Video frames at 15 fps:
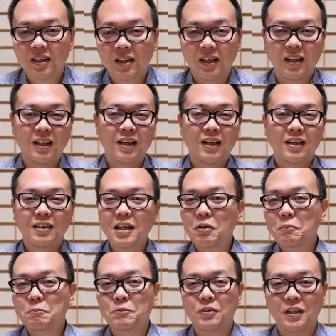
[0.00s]
えー、
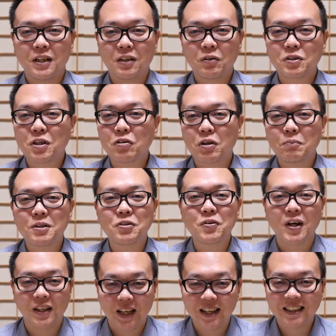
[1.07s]
テロップに載せときましょう
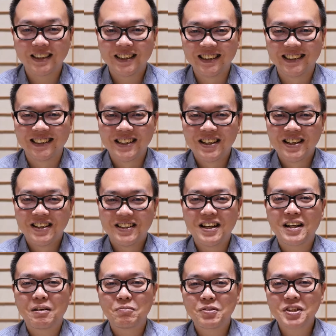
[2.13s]
かねなん
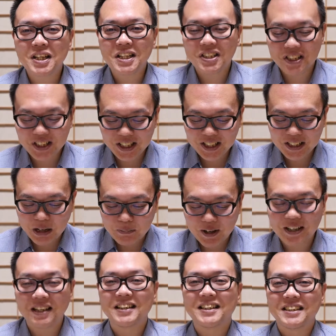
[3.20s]
か難しい名
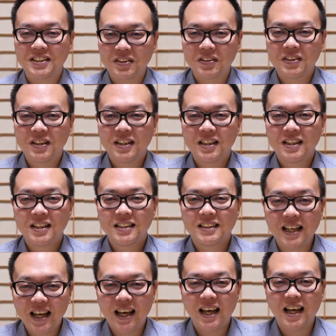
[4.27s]
前なんですよ
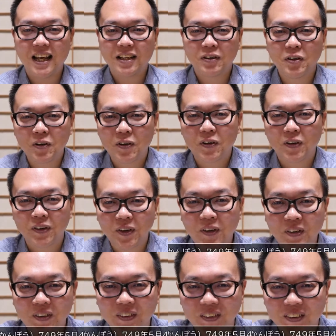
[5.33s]
せーの
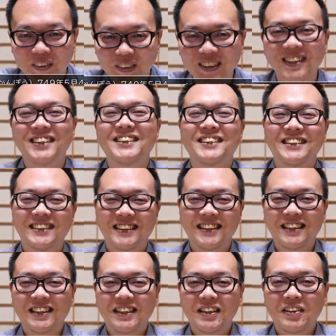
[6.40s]
ドン
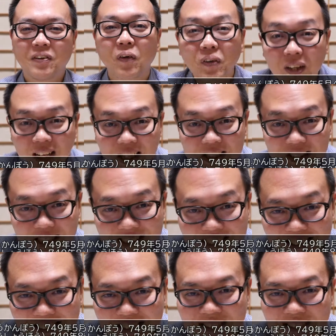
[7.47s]
こんな感じです